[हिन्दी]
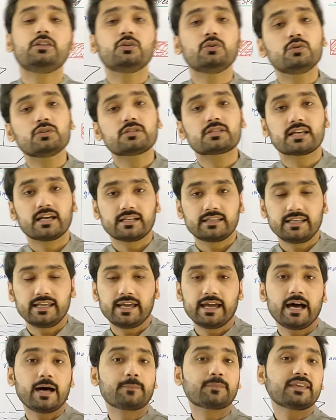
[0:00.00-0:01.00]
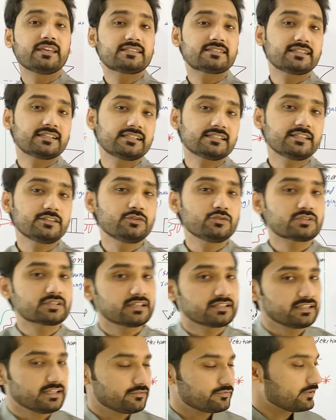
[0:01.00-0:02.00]
यूज़ करते हैं अब किस तरह से यूज़
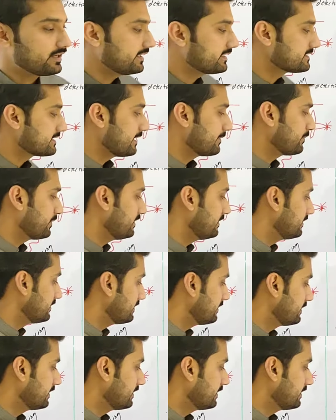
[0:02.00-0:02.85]
करते हैं फॉर एग्ज़ाम्पल